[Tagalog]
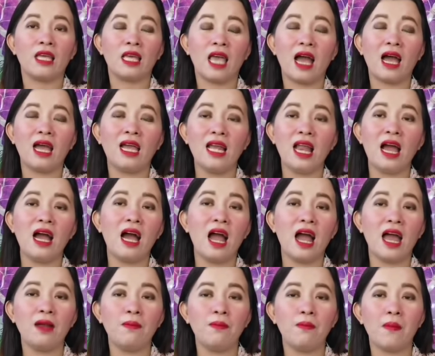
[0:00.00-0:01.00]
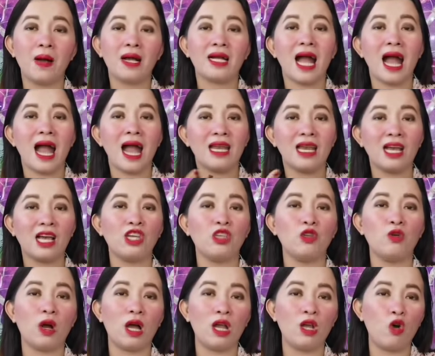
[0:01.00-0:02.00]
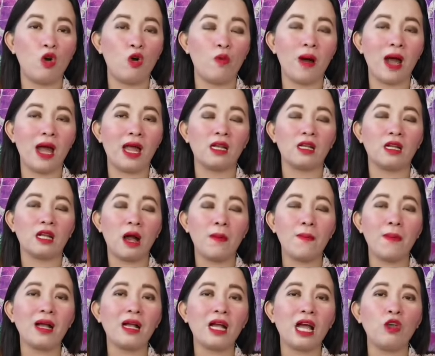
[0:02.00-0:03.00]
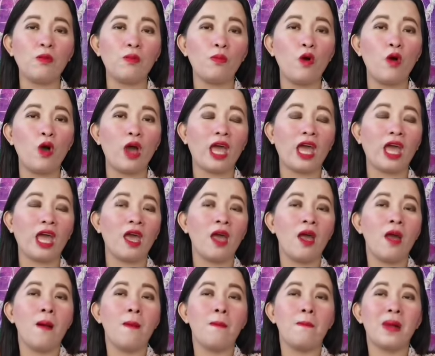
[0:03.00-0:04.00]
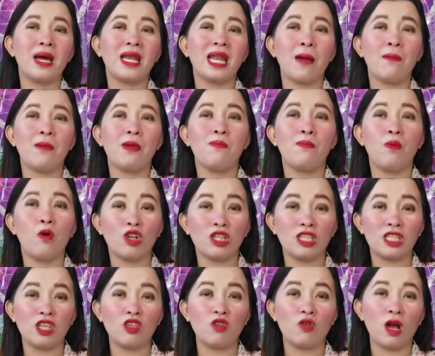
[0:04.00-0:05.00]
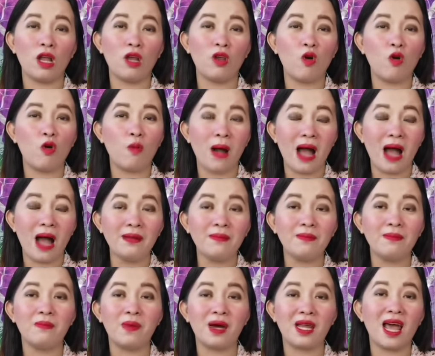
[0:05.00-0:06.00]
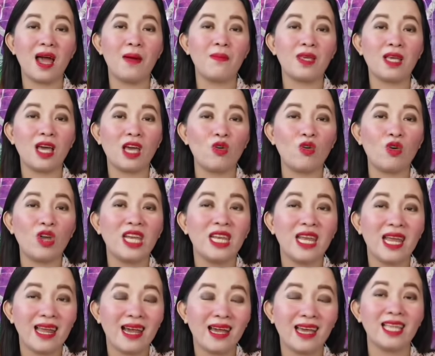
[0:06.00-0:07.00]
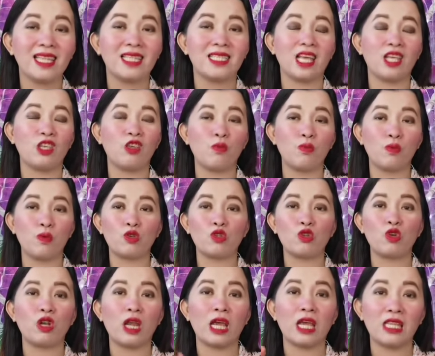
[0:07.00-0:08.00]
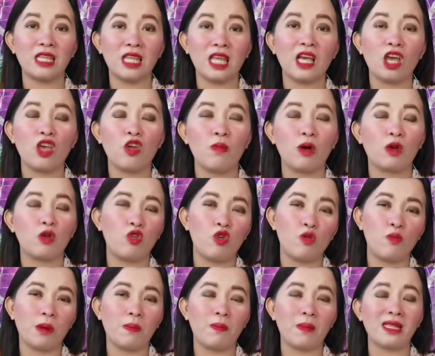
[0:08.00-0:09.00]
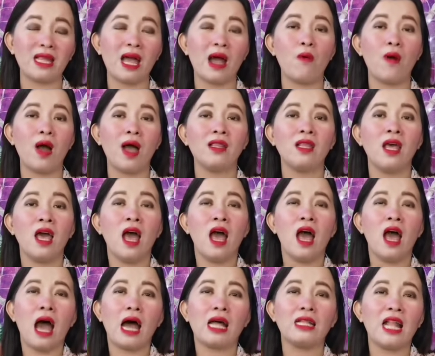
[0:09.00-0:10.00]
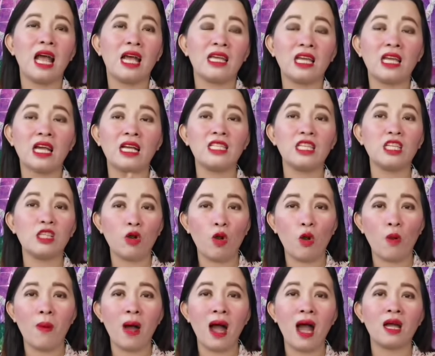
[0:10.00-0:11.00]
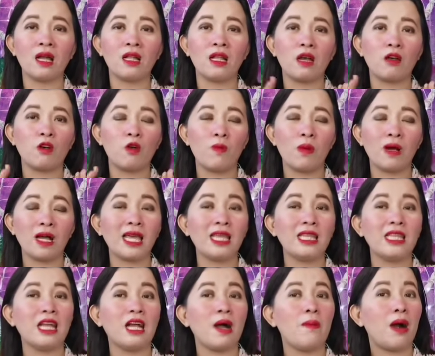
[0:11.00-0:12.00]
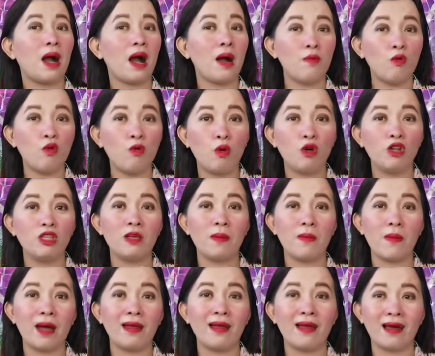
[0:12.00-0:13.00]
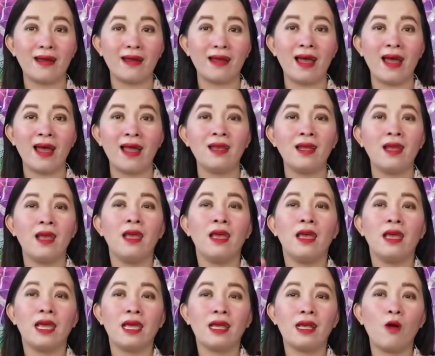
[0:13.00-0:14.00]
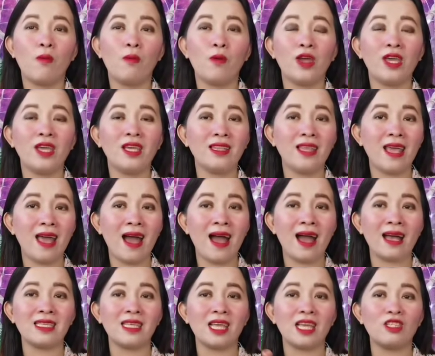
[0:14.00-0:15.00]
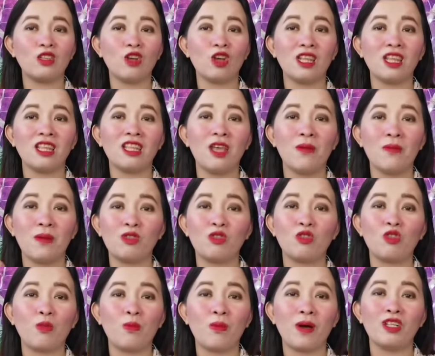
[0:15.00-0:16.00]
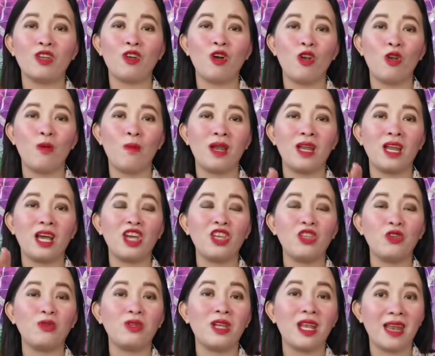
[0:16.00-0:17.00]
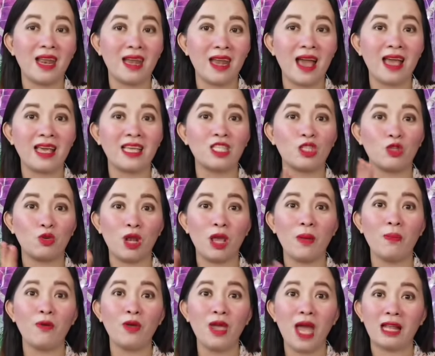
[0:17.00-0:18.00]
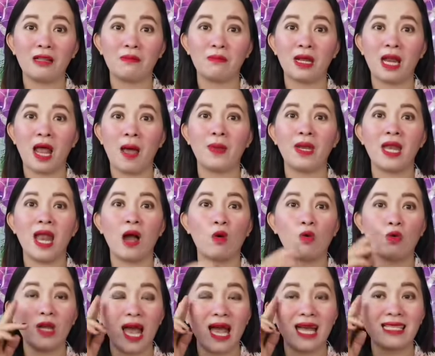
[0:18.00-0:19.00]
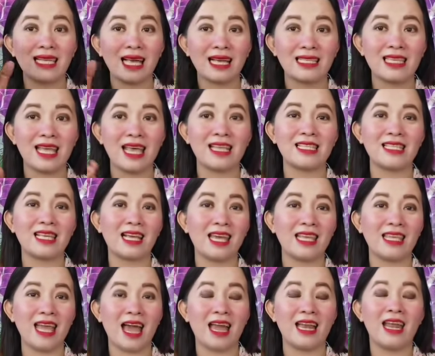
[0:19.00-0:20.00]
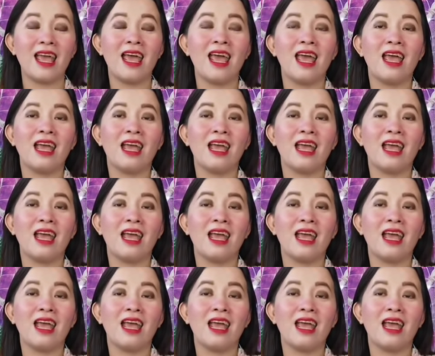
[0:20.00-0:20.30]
Kaya kailangan magaan ang inyong kalooban. Kapag kayo po ay eh, Maraming puot sa inyong kalooban, marami kayong hinanakit sa inyong puso na hindi kayo marunong magpatawad, at lagi kang si throwback, kang kumbaga hindi ka makamubon sa mga nakaraan, ikaw po yung hindi aasenso at hindi matutupad ko ano man ang inyong ninanais. Tunay po yan, marami na akong nasaksihan sa ganyan.